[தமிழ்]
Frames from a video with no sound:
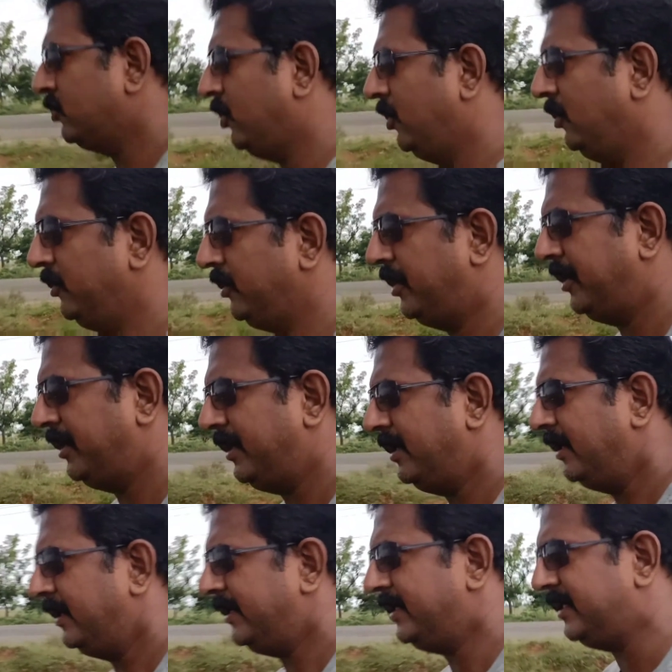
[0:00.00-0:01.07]
ஸோ
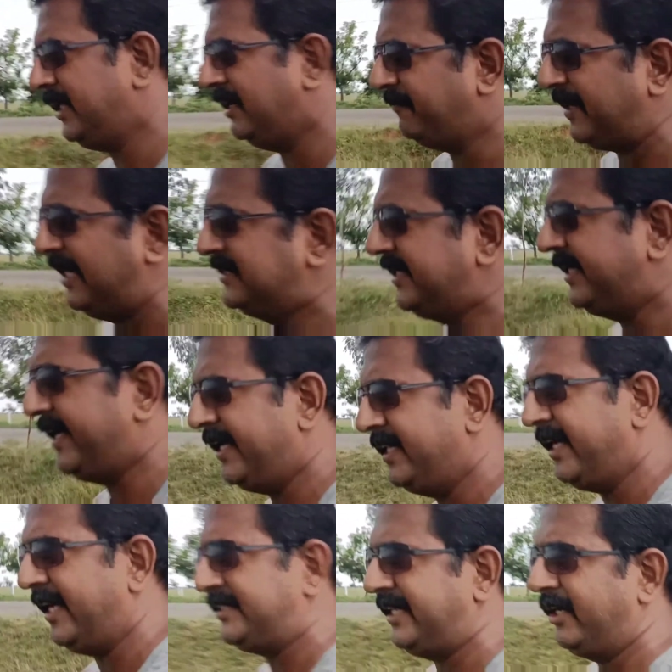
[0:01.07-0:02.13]
இதுதான் ஃப்ரெண்ட்ஸ் இன்றைக்கி
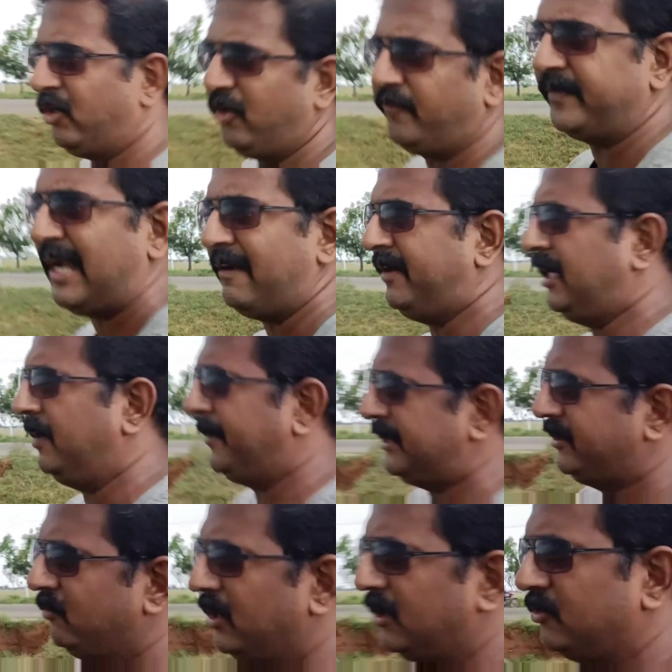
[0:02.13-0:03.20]
இந்த சென்டர் ஆஃப் கிராவிட்டியை
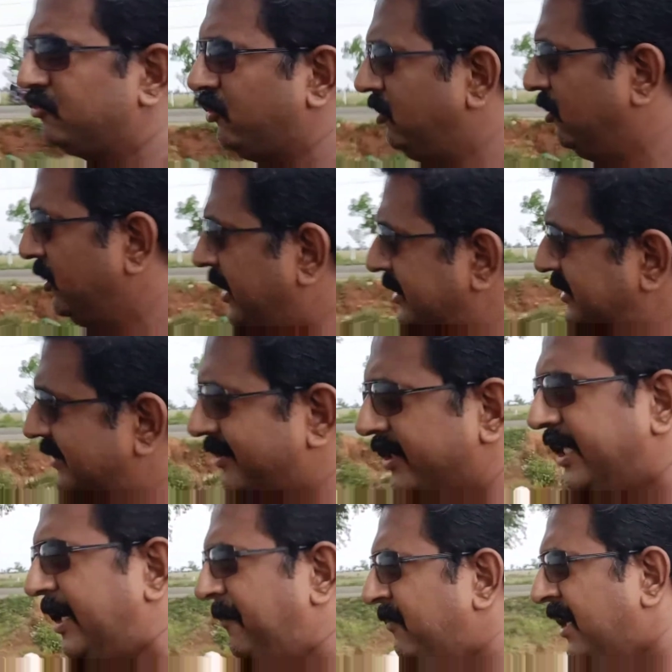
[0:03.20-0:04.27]
பற்றி உங்களுக்கு சொல்லணும்னு நினச்சிட்டு
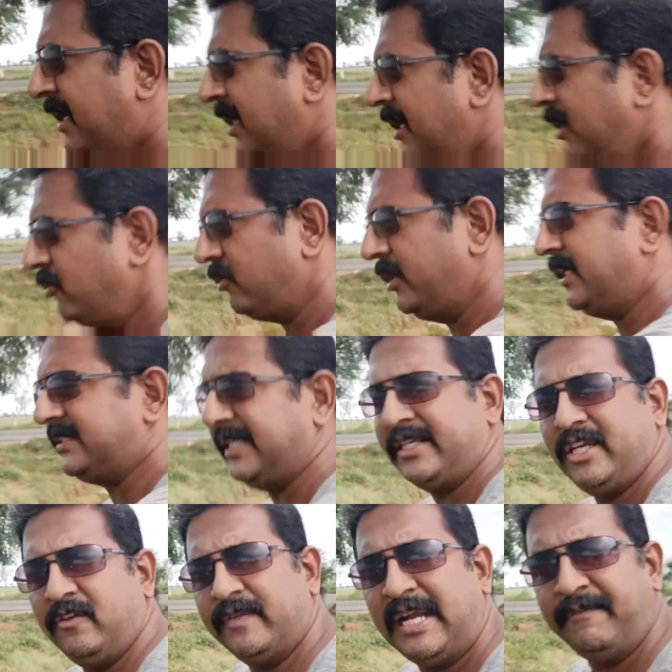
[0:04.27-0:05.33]
இருந்தேன் ஸோ இந்த
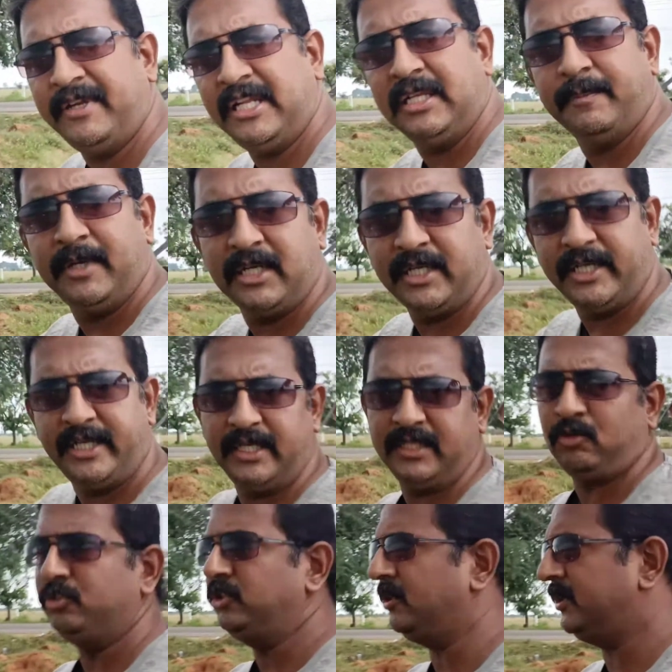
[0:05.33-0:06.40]
சென்டர் ஆஃப் கிராவிட்டி நம்மளுக்கு
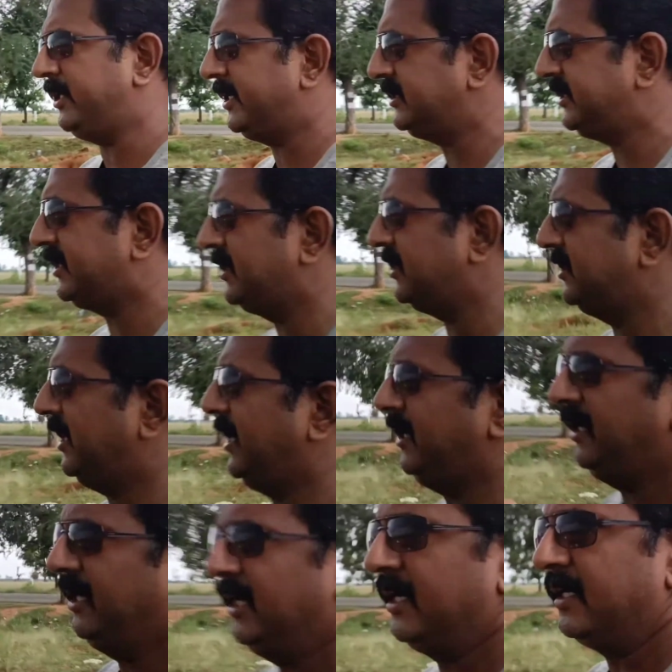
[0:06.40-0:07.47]
கொஞ்சம் தெரிஞ்சிருந்தது
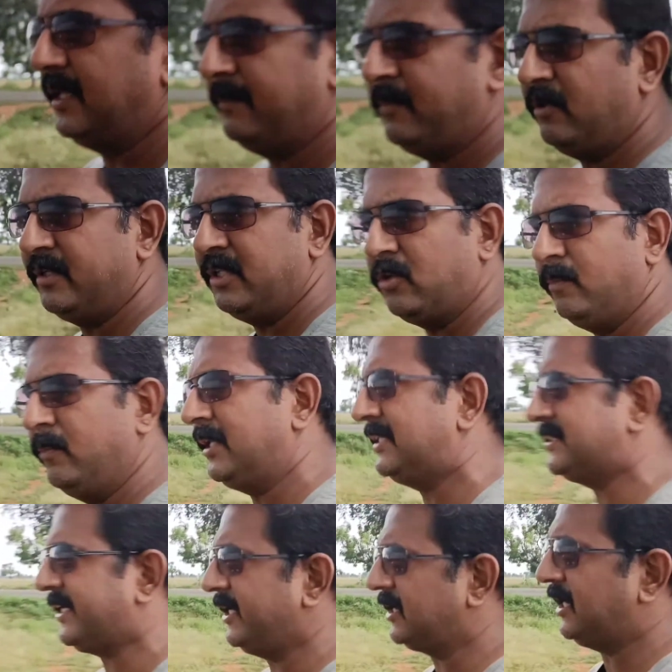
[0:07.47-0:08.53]
தான் நம்ம வந்து ரொம்ப
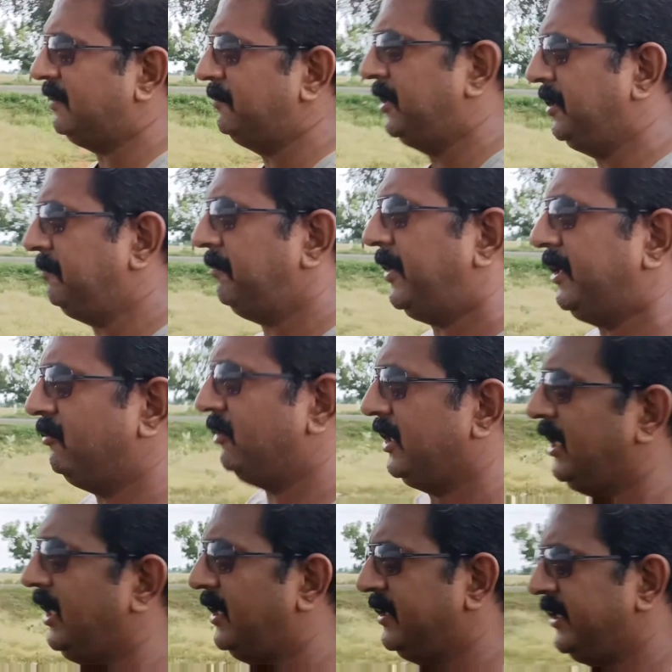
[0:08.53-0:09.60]
ரிஸ்க் எடுக்காமல்
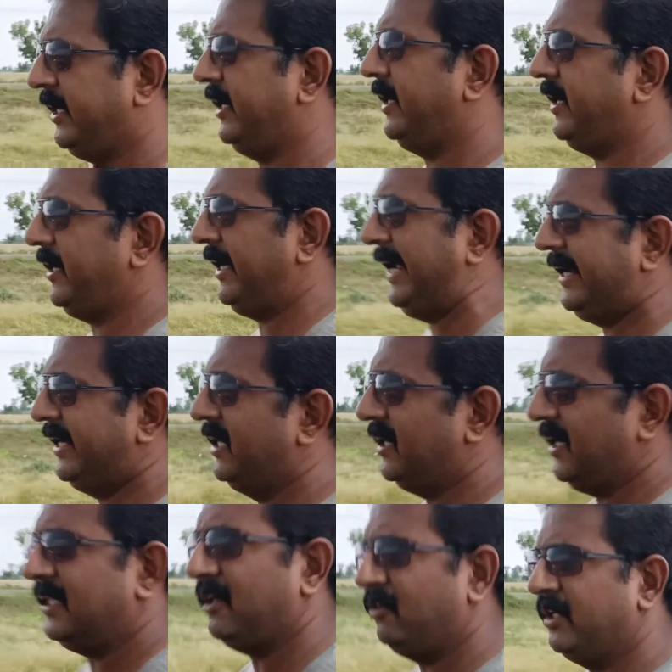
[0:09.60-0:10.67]
பர்டிகுலராக அந்த ஆங்கிள்
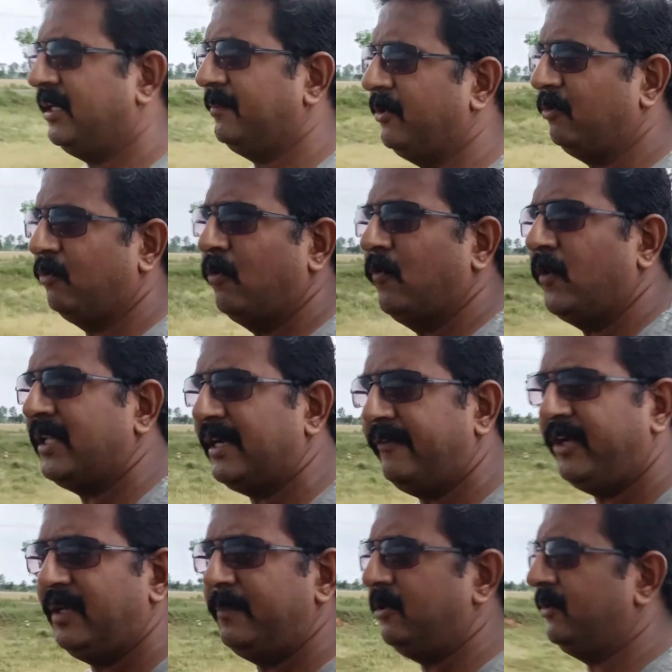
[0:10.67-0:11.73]
அதாவது நம்ம ஒவ்வொரு
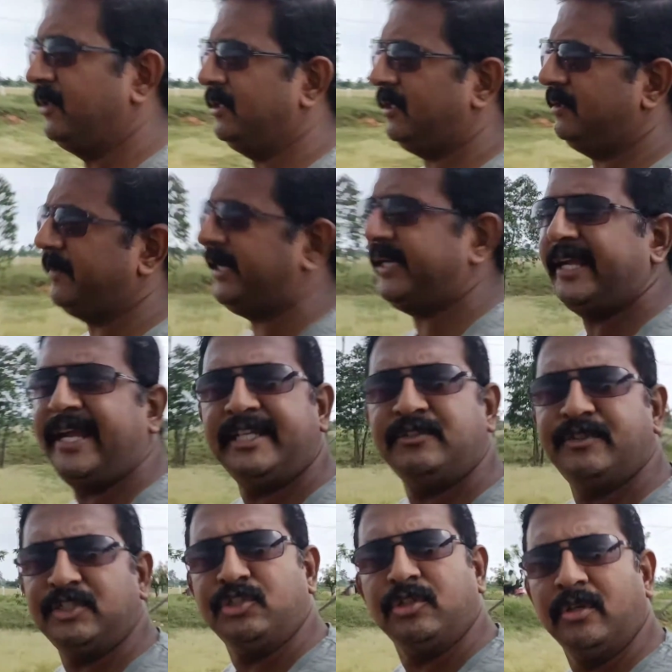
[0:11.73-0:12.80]
தடவையும் நம்ம வந்து இது மாதிரி
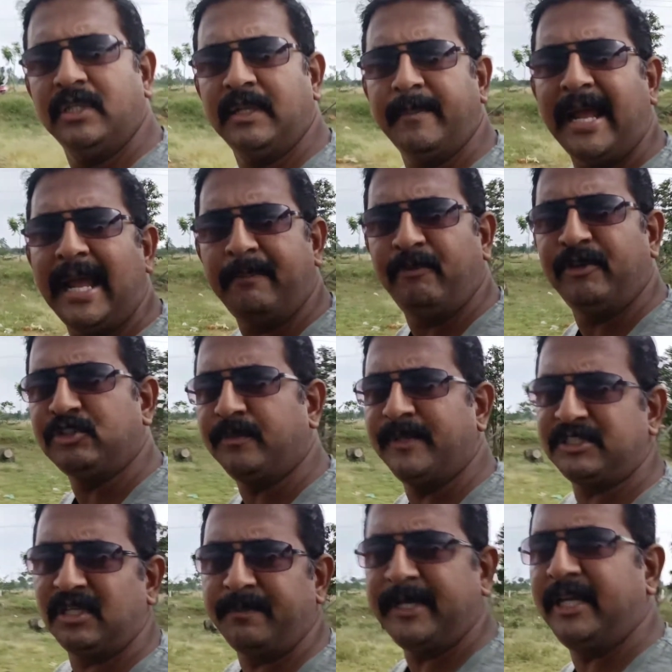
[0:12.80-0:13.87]
கேஜ் வச்சோ நம்ம ஆப் வச்சோ
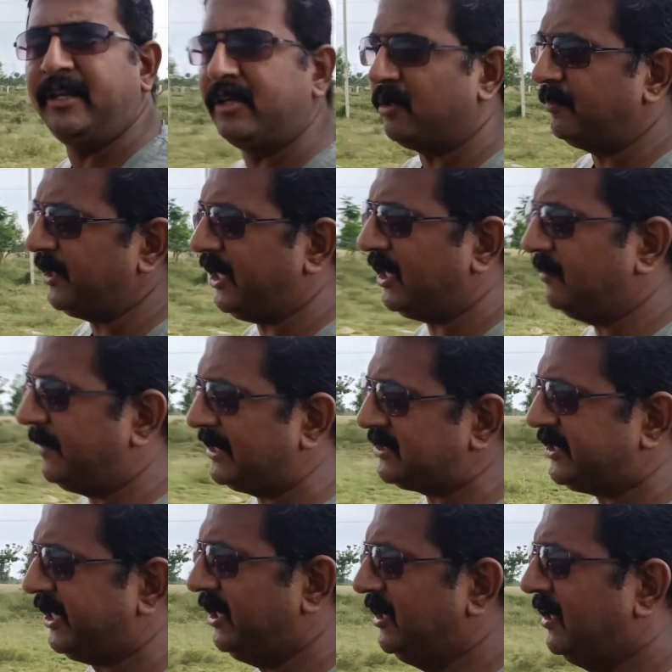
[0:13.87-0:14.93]
மெஷர் பண்ணிகிட்டு இருக்க முடியாது பட்
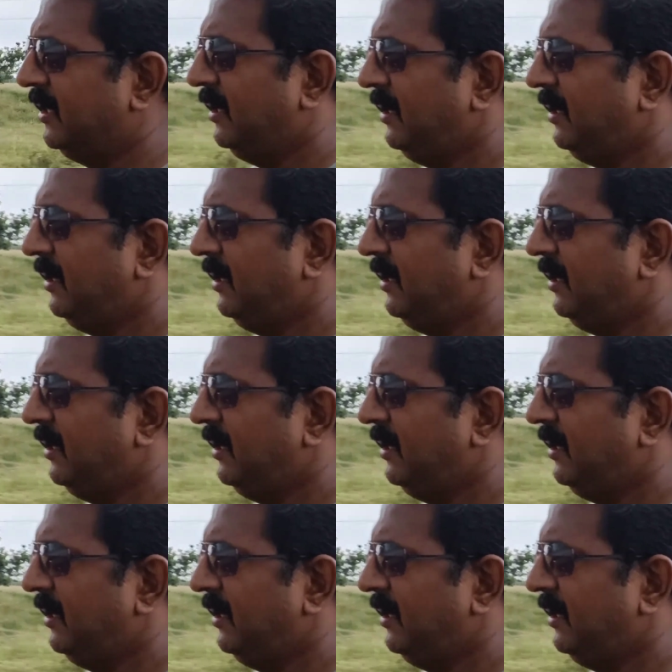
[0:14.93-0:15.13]
ஸ்டில்